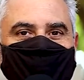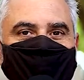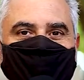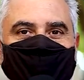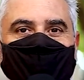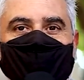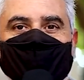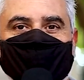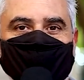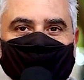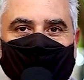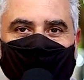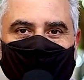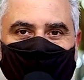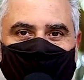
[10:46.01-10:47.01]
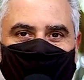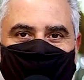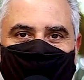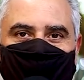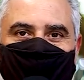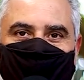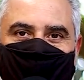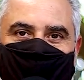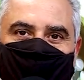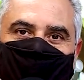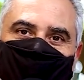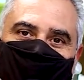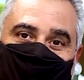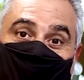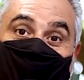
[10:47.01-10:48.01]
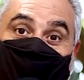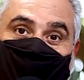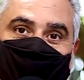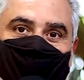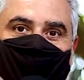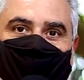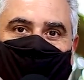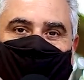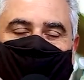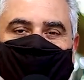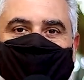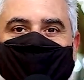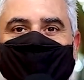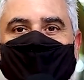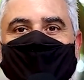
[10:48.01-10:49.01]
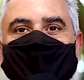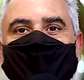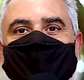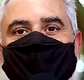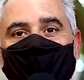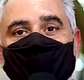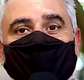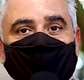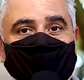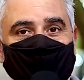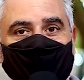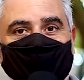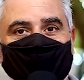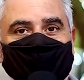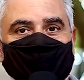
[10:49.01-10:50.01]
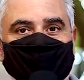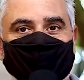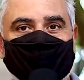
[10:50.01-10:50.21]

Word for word: diferente da casa, né, do museu casa, que é o quintal. Na